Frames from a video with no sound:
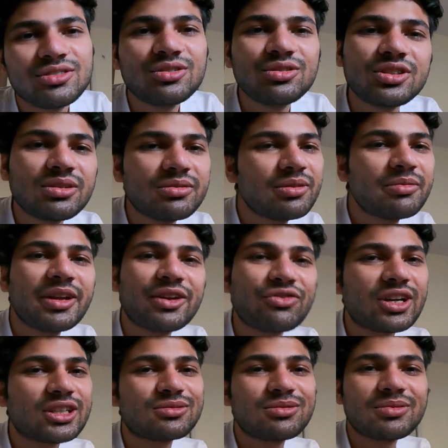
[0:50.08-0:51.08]
तो डोसा में
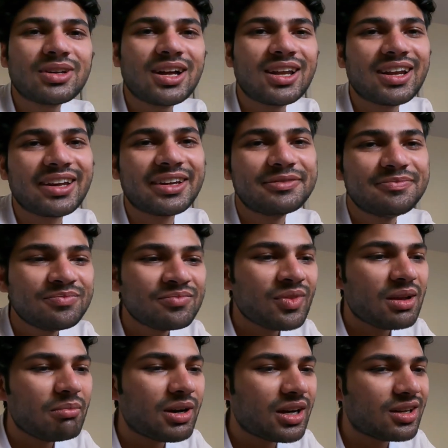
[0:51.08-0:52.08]
ब्रेकफास्ट में खाना है
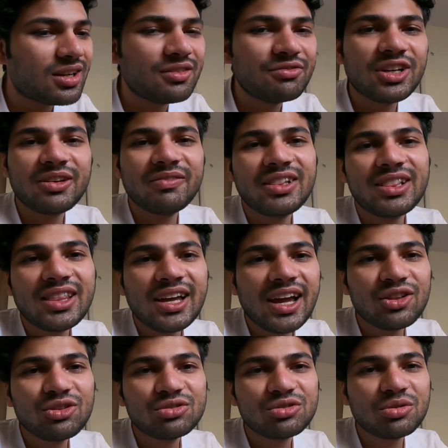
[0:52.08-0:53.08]
मक्खन फ्री मिलता
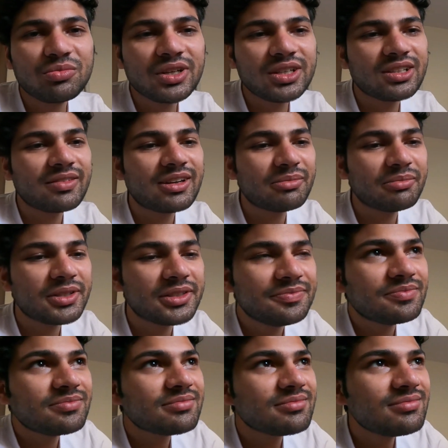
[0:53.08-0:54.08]
है यहाँ दो सौ रुपये के सामान पे
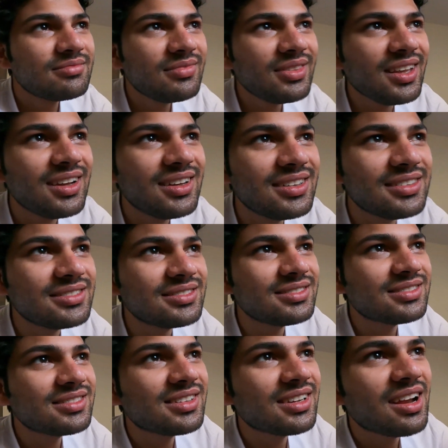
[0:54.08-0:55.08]

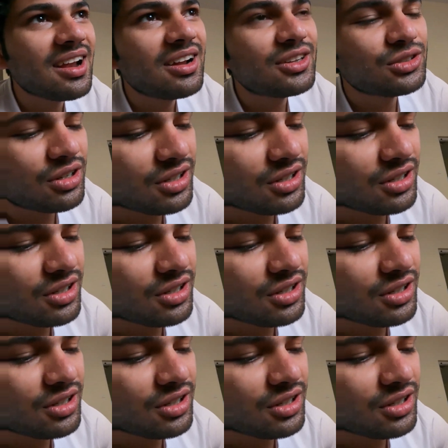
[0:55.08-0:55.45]
मक्खन नहीं